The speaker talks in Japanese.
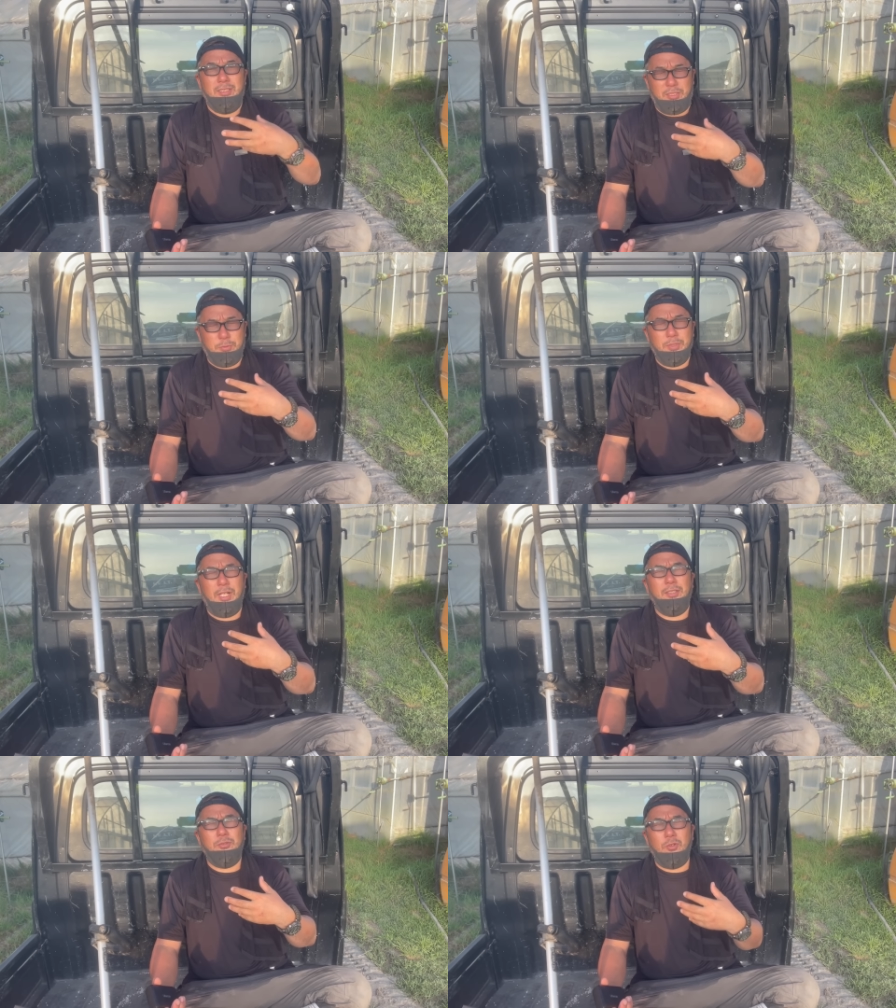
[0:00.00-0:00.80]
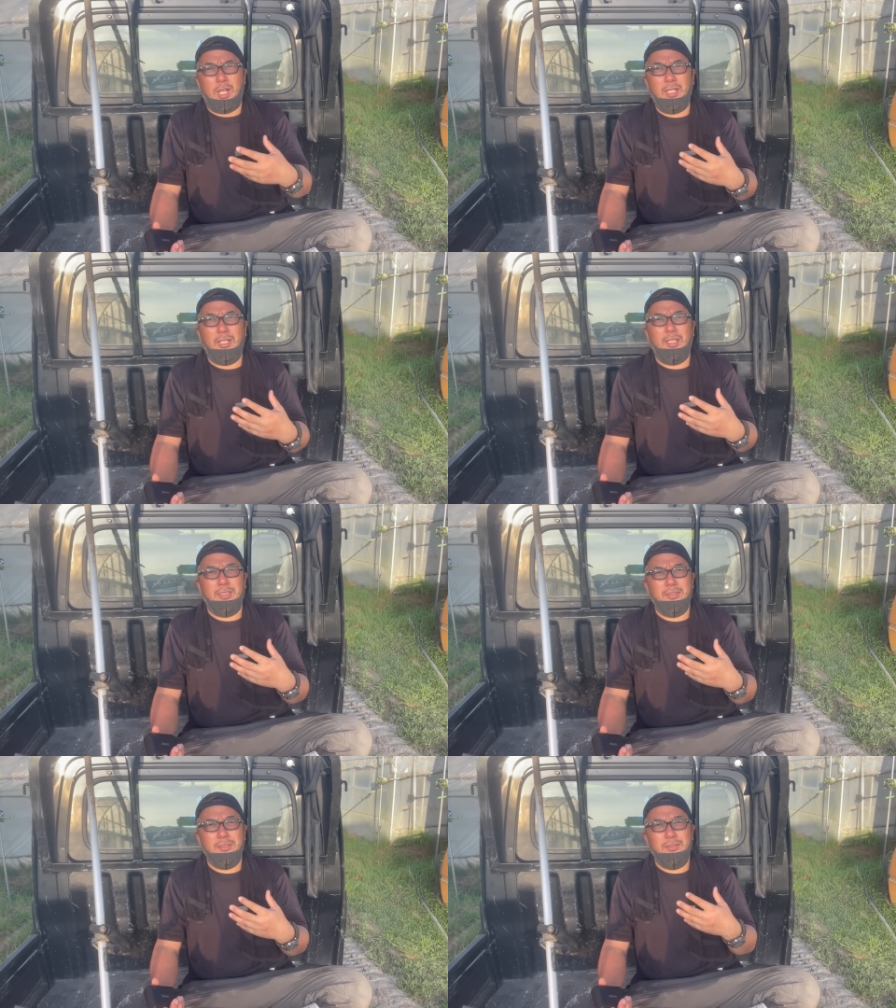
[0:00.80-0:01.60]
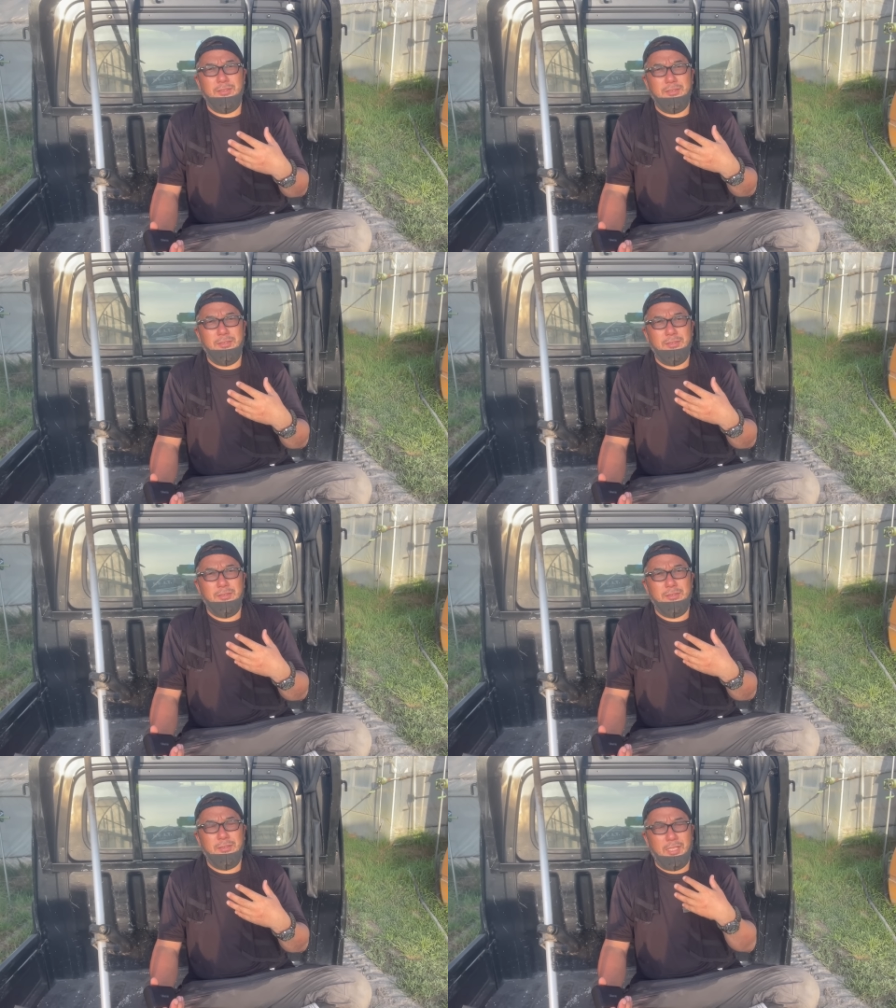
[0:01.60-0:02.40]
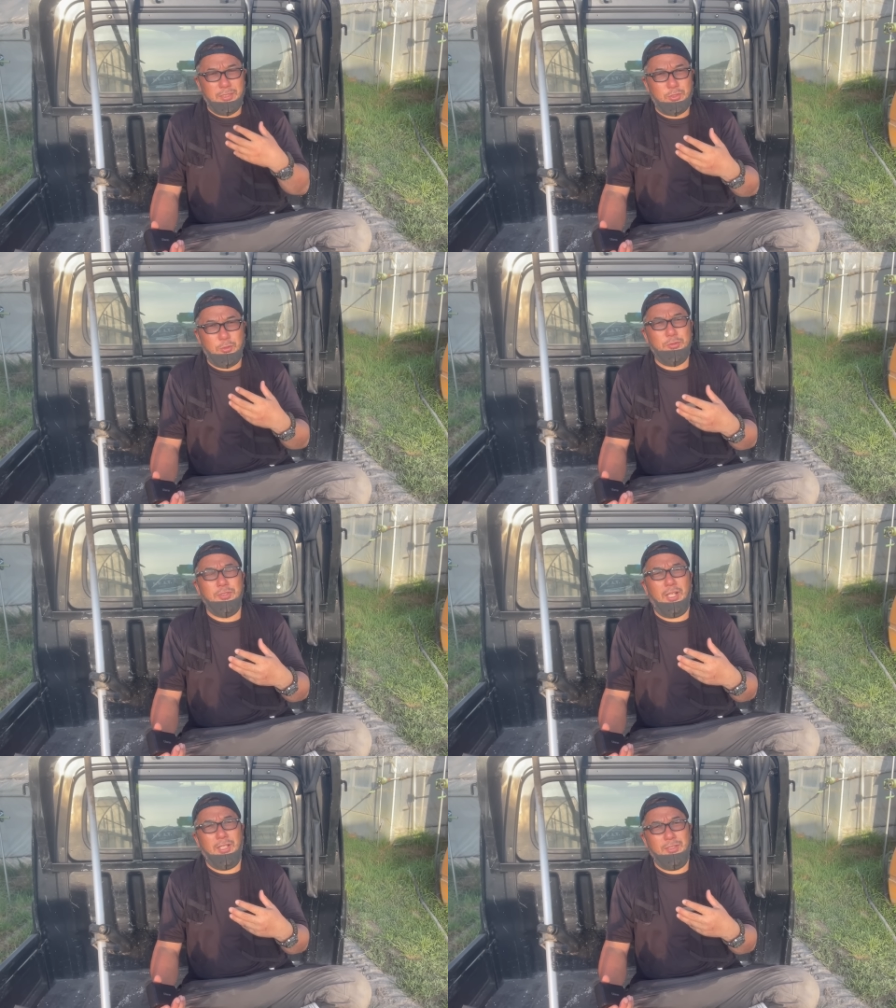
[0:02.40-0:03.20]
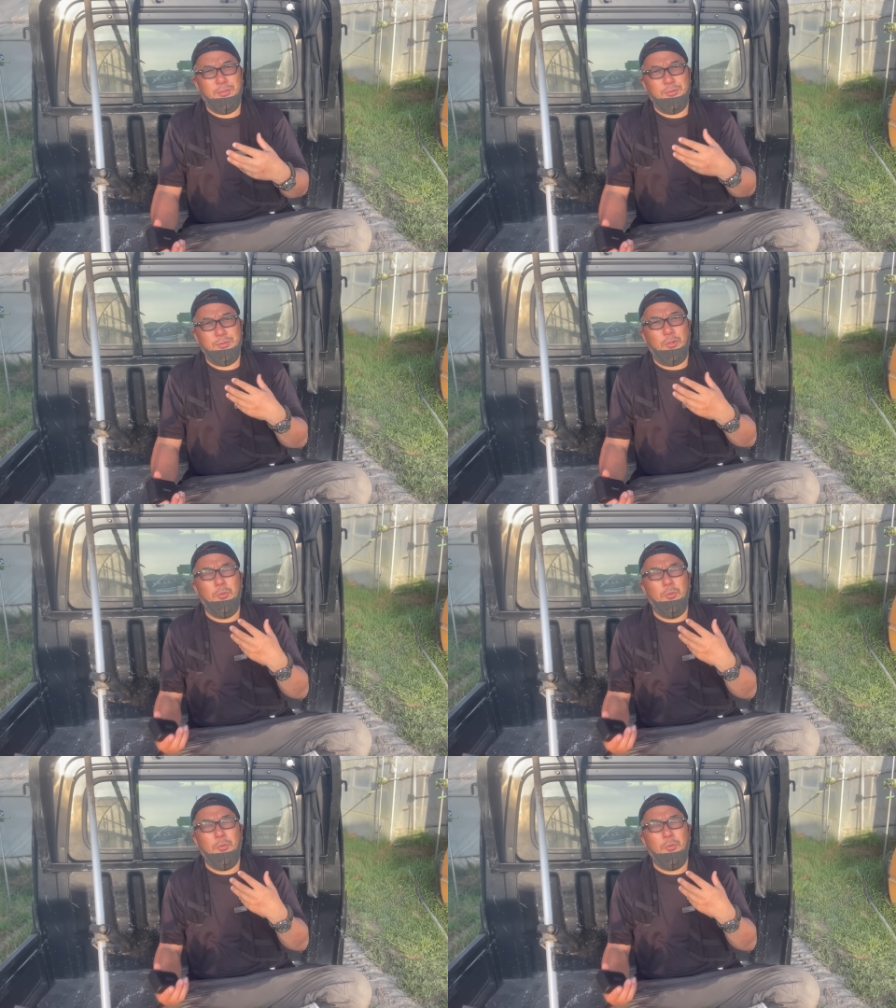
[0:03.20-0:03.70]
自分が動かにゃ何しとるんやいう